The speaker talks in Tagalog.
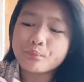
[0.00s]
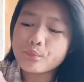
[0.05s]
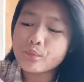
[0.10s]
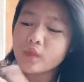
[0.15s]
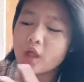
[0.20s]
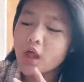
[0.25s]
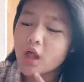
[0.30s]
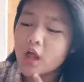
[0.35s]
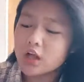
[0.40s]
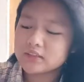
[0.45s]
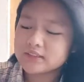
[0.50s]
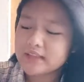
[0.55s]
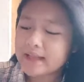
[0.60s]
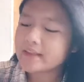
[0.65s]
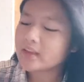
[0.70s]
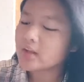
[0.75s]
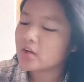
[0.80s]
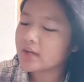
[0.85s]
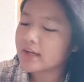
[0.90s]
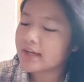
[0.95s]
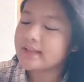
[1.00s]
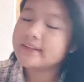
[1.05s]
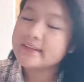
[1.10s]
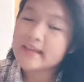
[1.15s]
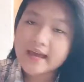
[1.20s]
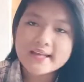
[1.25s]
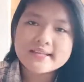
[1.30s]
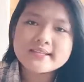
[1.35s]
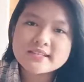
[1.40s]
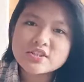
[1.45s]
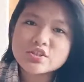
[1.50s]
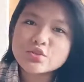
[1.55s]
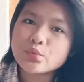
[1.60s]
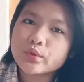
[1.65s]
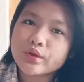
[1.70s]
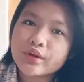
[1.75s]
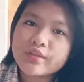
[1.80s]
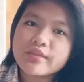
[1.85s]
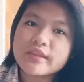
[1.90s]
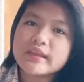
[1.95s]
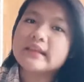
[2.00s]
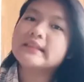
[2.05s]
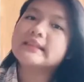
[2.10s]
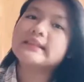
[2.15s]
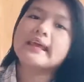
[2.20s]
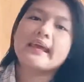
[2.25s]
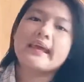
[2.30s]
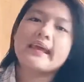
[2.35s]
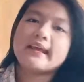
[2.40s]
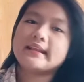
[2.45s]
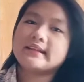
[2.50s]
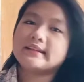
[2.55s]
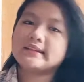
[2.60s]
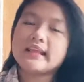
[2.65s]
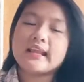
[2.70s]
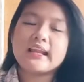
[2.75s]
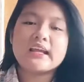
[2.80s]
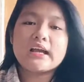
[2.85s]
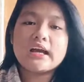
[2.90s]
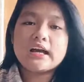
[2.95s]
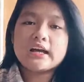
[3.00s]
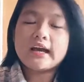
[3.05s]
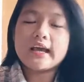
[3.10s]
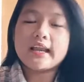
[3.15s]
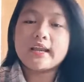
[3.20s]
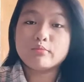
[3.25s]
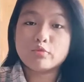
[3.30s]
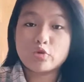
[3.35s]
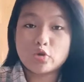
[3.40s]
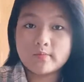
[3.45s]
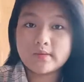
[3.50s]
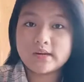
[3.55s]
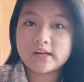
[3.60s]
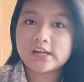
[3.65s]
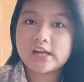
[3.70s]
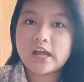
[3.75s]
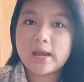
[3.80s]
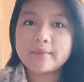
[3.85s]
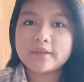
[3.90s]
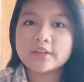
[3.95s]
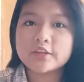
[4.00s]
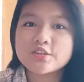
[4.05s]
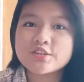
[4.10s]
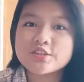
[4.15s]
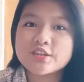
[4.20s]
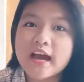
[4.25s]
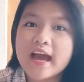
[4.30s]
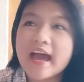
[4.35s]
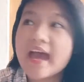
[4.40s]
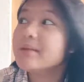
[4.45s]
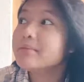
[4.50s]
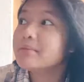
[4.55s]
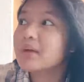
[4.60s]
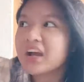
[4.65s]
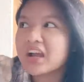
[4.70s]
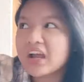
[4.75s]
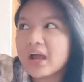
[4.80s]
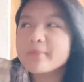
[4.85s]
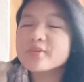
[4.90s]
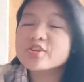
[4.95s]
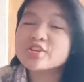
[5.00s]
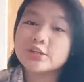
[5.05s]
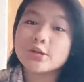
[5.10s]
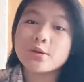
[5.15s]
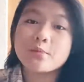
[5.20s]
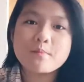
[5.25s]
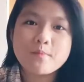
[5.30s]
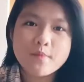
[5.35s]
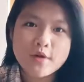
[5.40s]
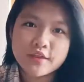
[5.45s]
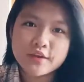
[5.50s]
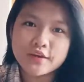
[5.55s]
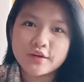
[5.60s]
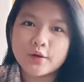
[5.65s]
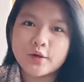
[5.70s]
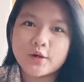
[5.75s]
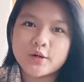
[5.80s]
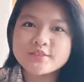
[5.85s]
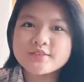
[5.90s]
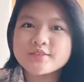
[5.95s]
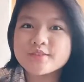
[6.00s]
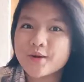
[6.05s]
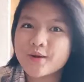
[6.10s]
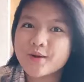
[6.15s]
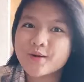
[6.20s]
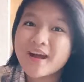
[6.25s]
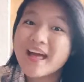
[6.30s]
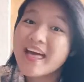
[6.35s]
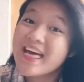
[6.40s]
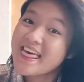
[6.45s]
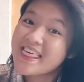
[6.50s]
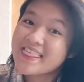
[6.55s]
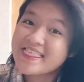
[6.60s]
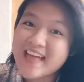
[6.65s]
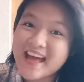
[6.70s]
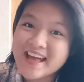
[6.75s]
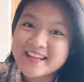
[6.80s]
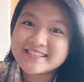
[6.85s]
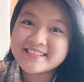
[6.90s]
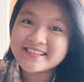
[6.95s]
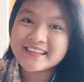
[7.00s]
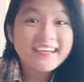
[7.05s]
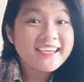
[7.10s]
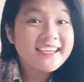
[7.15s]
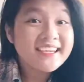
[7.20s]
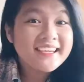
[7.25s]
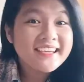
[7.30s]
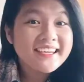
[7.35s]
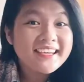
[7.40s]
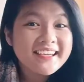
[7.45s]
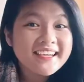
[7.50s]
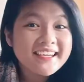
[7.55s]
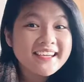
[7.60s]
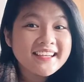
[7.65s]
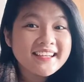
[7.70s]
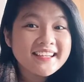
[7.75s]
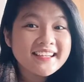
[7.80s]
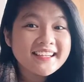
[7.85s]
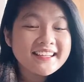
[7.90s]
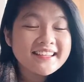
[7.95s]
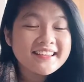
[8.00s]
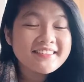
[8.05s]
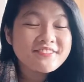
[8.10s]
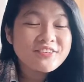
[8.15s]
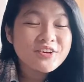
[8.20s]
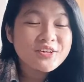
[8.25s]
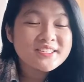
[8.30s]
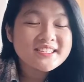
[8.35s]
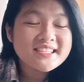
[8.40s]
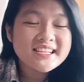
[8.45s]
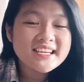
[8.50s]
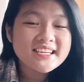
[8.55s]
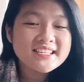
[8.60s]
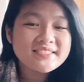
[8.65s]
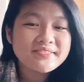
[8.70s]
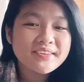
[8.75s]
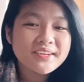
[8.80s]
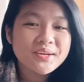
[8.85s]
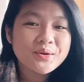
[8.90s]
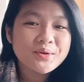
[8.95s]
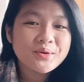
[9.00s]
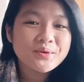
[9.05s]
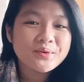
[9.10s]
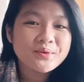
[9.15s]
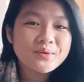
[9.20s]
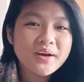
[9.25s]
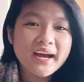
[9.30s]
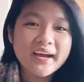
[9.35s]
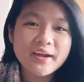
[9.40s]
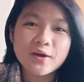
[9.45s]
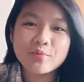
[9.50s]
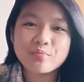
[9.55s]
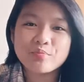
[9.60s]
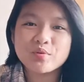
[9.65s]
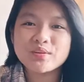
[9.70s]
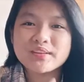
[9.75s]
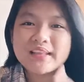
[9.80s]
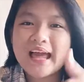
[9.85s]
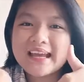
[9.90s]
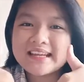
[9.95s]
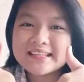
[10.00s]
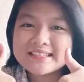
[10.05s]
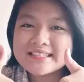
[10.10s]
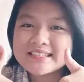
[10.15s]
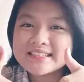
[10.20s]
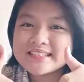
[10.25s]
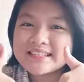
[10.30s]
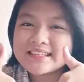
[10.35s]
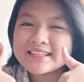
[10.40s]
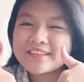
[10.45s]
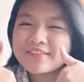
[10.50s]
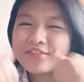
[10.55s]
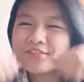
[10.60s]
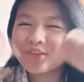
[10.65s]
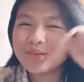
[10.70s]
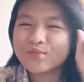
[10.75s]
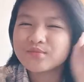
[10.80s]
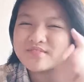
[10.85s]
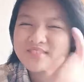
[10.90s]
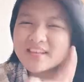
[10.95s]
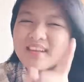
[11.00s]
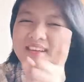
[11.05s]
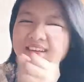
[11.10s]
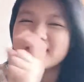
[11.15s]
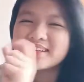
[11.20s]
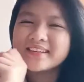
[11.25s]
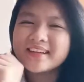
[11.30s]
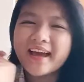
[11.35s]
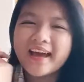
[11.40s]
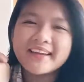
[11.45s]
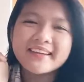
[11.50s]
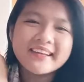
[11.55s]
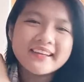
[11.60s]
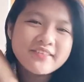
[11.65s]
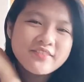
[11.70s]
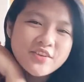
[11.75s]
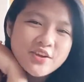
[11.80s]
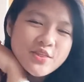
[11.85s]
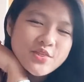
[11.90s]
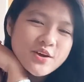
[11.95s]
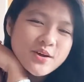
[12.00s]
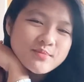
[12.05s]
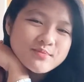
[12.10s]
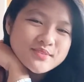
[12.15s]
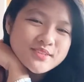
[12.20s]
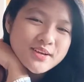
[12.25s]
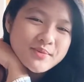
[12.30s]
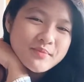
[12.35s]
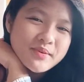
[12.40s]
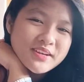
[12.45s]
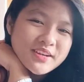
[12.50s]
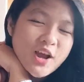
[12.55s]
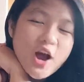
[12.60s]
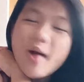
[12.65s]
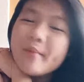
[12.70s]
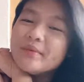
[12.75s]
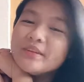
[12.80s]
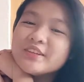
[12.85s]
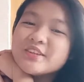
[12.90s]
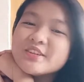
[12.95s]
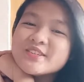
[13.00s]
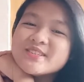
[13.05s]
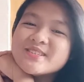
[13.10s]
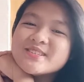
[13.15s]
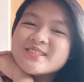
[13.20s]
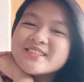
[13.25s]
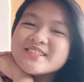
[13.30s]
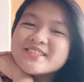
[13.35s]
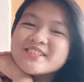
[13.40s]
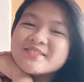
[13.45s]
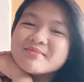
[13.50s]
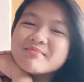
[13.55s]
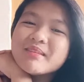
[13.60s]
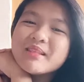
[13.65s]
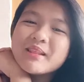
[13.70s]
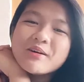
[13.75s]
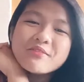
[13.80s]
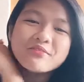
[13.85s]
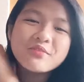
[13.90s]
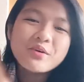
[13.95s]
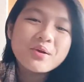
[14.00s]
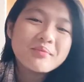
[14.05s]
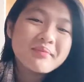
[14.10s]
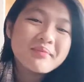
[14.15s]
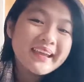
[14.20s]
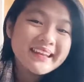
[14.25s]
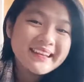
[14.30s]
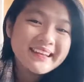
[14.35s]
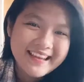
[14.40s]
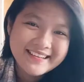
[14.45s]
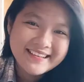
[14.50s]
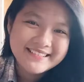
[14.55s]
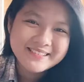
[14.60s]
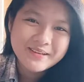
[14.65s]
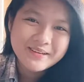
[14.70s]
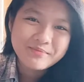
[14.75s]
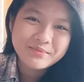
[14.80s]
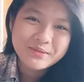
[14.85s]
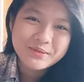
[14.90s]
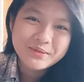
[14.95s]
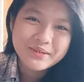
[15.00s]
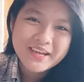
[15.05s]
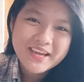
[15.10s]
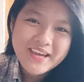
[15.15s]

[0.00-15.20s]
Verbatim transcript: ang tatanungin, yes, it's worth it and talagang alam ko magagamit ko siya and magagamit siya ng mother ko. So, that's it for today's video. I hope you liked it and if you did, kindly give it a thumbs up and comment your suggestions below for my next upload.